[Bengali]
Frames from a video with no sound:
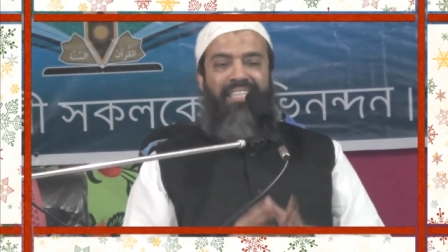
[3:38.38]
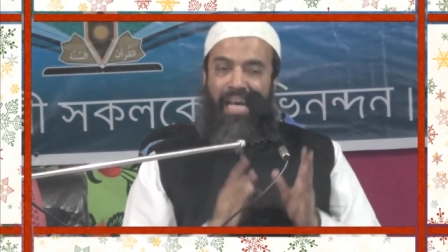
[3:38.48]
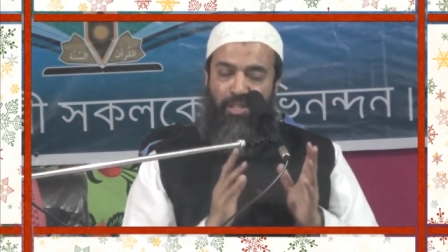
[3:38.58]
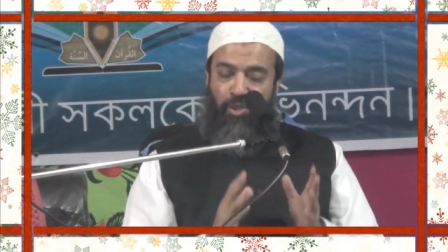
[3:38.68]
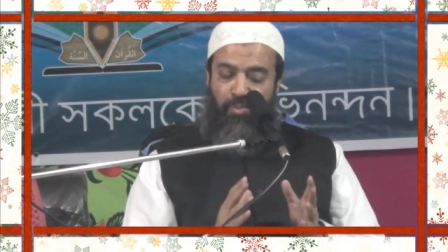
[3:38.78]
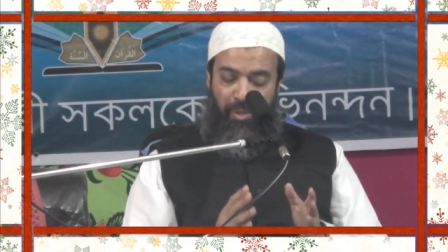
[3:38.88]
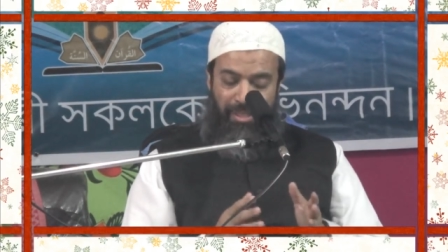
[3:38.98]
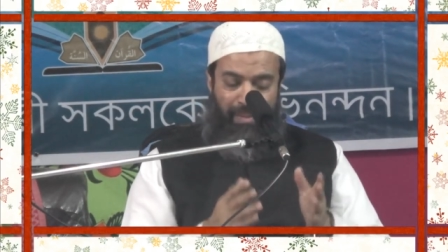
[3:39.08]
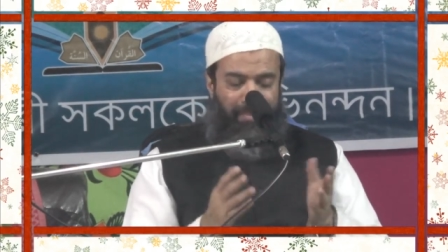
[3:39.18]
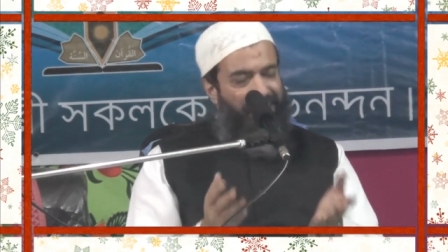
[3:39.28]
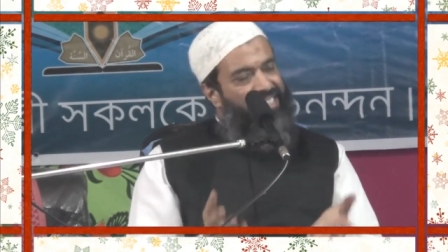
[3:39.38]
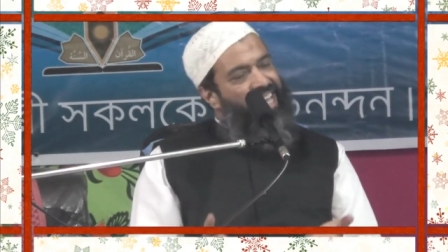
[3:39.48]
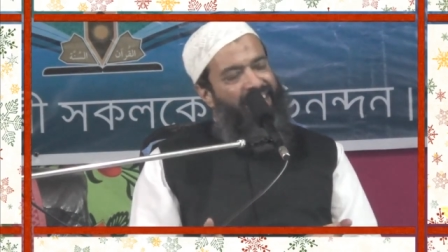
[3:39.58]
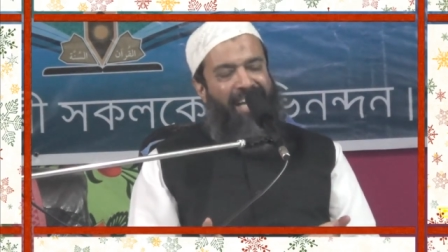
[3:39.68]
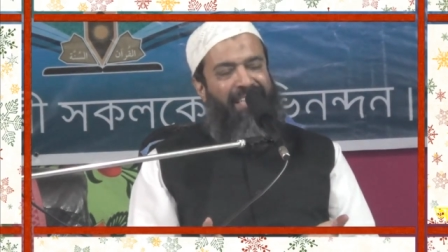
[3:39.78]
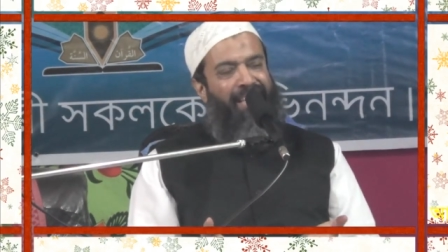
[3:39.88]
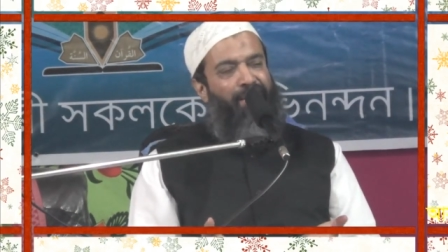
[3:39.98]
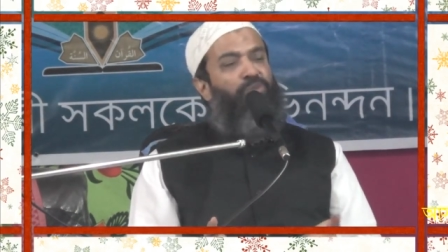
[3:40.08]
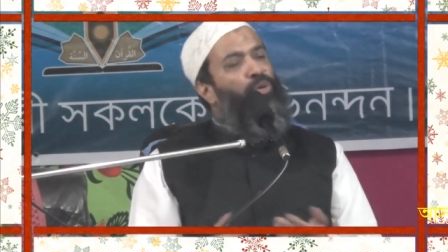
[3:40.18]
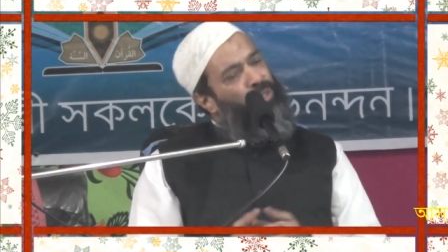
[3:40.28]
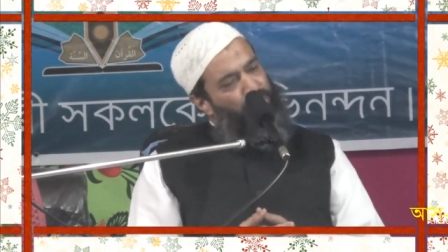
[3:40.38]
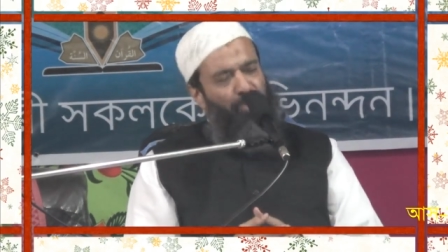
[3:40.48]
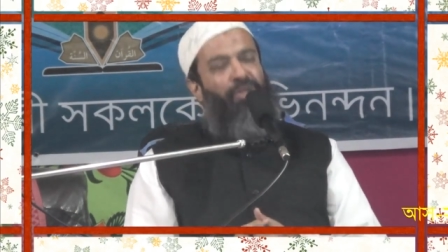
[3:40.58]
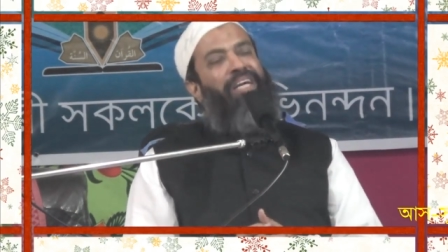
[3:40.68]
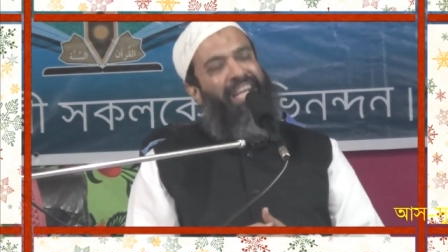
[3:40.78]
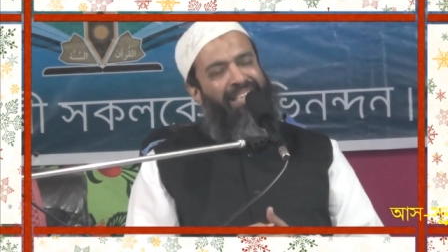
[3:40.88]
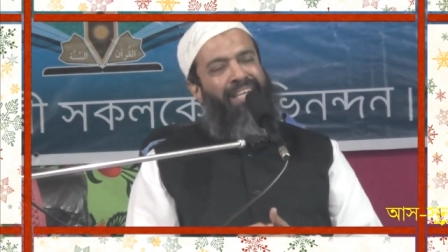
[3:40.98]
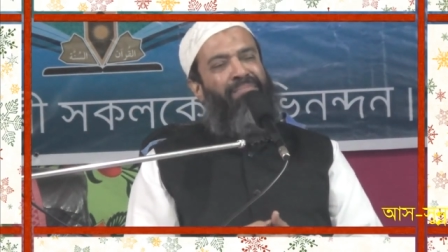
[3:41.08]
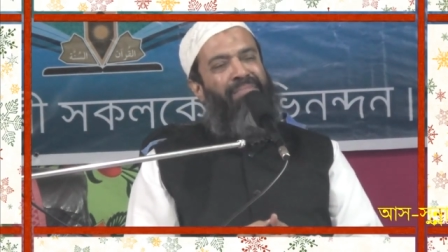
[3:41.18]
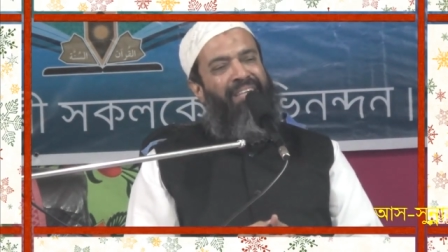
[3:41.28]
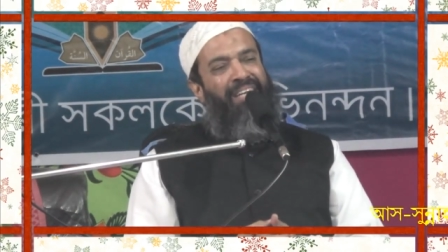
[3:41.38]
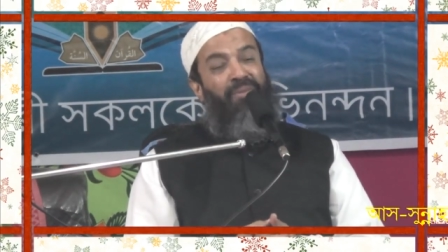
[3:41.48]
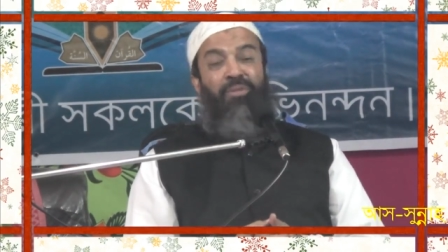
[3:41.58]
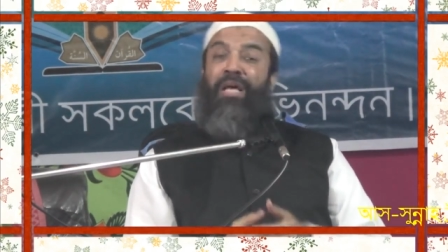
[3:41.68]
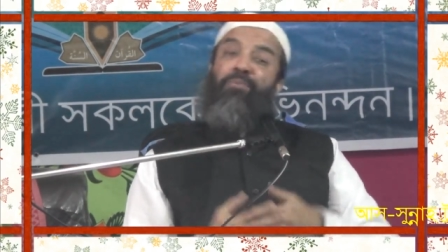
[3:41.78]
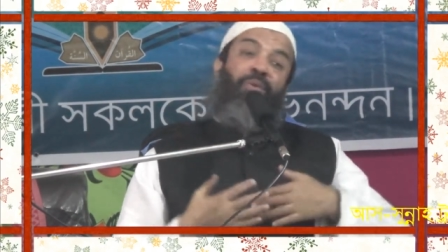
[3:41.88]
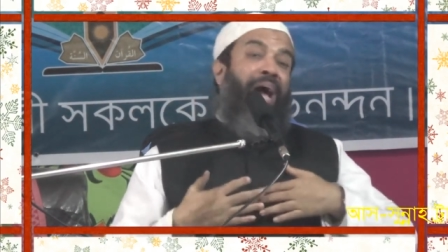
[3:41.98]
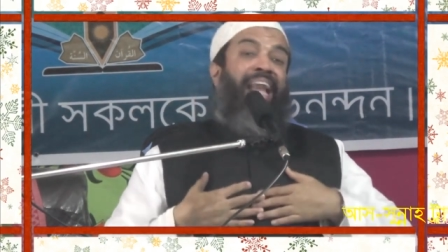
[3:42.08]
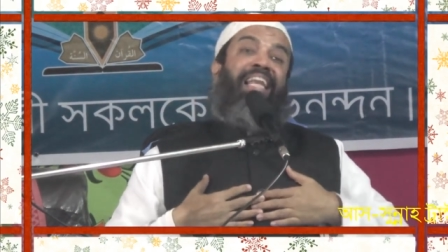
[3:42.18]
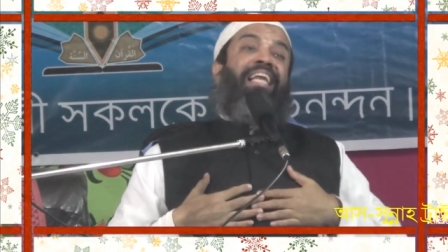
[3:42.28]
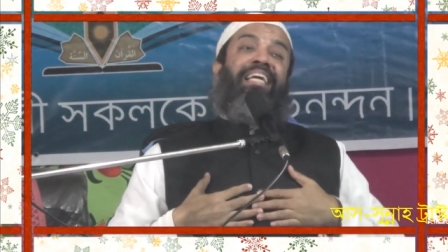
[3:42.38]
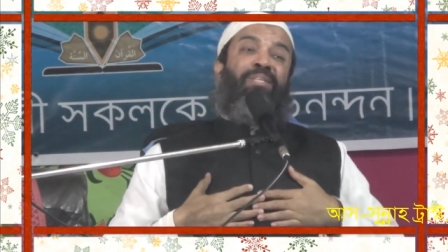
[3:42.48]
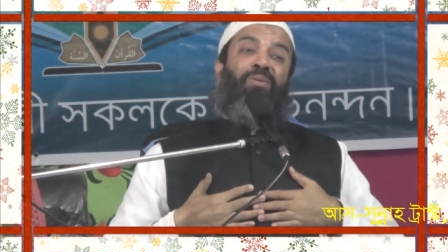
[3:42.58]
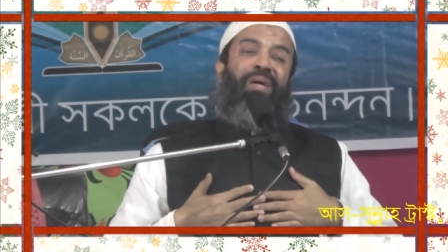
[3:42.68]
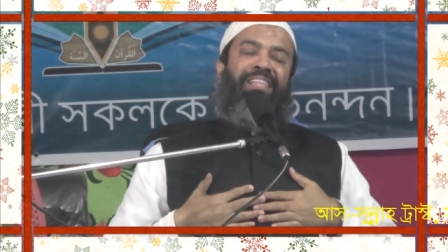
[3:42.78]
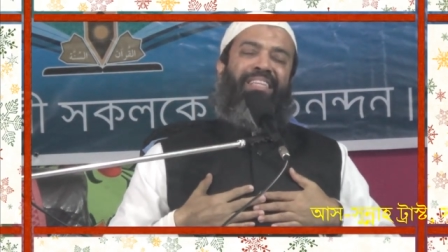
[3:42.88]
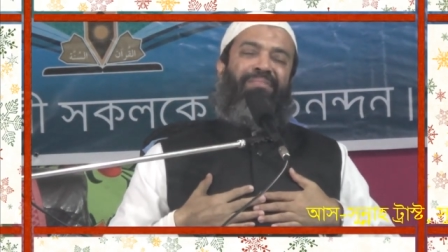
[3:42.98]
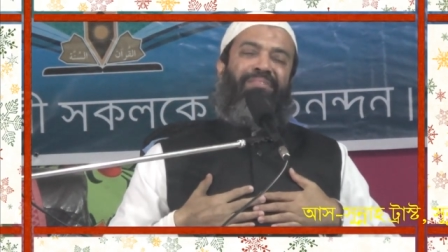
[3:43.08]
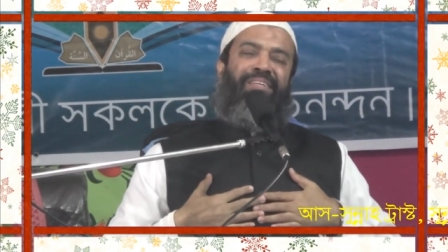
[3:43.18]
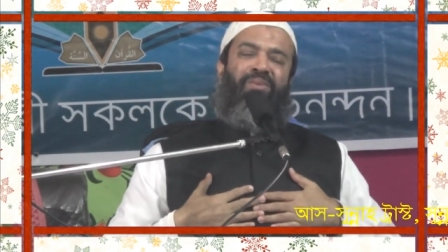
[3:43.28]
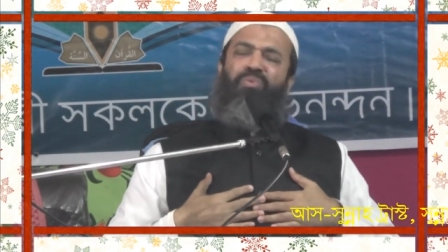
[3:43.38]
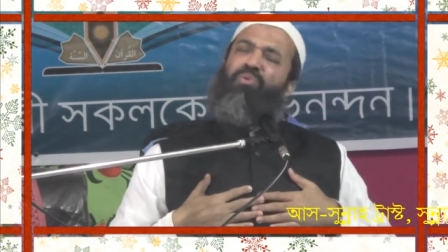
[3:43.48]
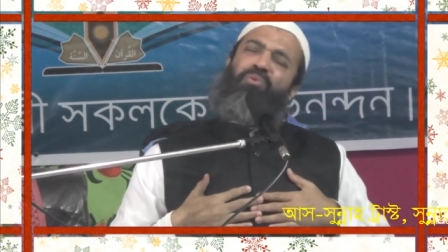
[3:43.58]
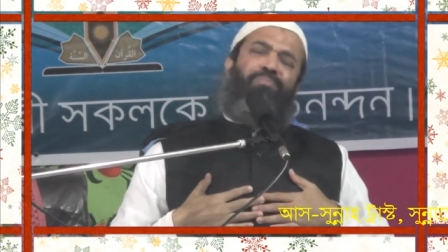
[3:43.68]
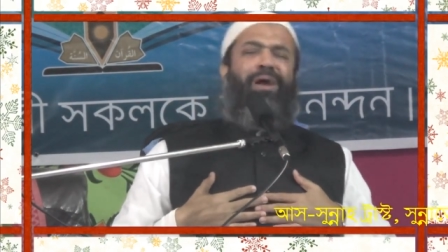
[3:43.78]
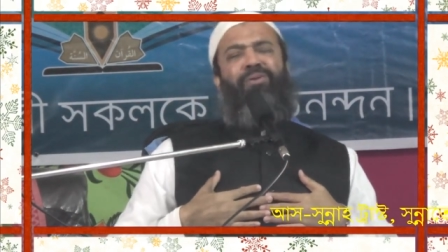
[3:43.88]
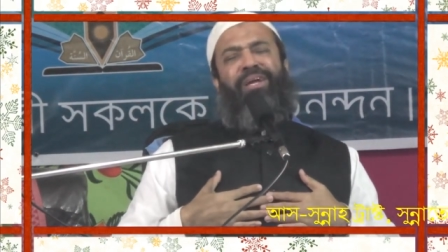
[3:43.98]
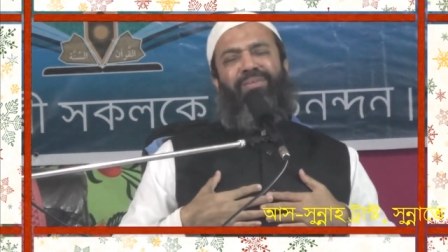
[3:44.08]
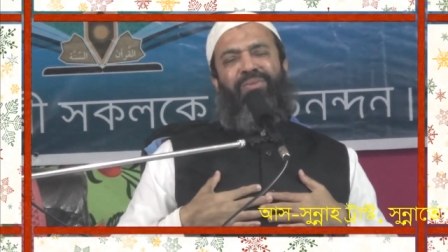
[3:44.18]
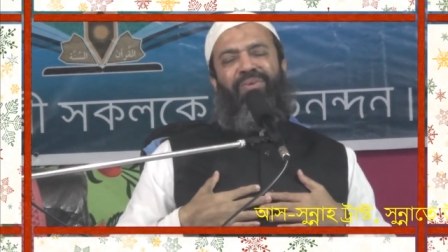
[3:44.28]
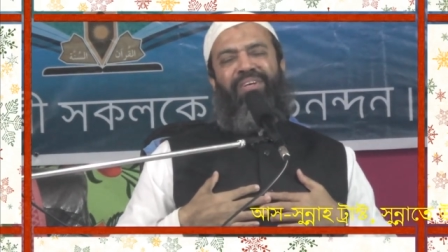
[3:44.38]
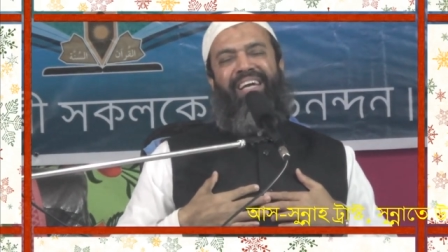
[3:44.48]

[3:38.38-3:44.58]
তাহাজত পড়তাম শেষ দায় কানতাম জমির জন্যই কানতাম তারপর আল্লাহর কাছে তো কানতাম খুব ভালো লাগতো